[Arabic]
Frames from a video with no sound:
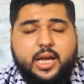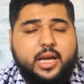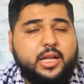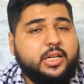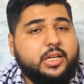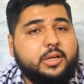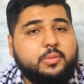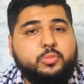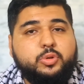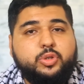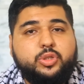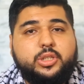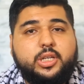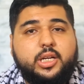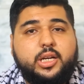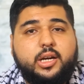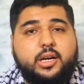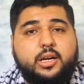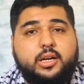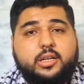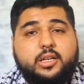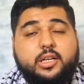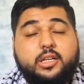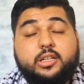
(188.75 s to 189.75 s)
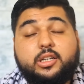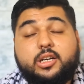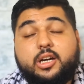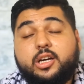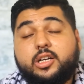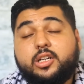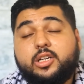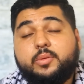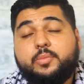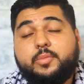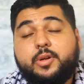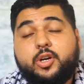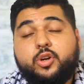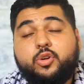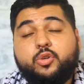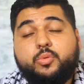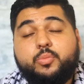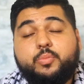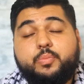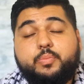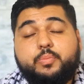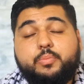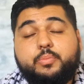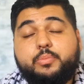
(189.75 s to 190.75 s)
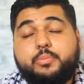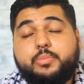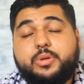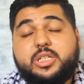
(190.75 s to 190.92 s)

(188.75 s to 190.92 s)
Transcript: هذا المنطلق نتقدم لكم